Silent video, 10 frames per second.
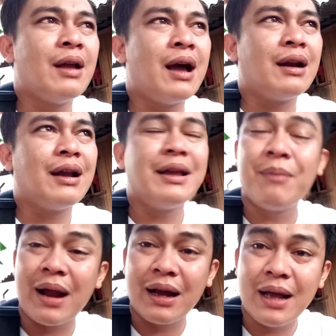harganya
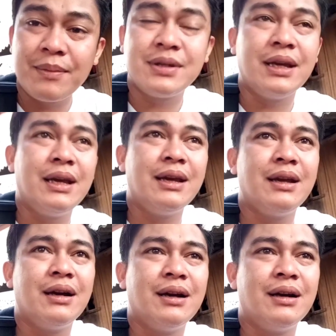beragam sih
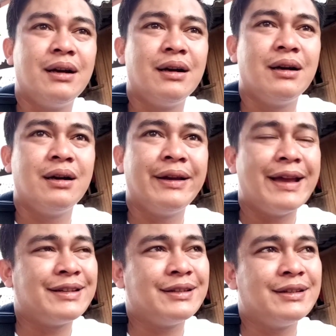uh, ya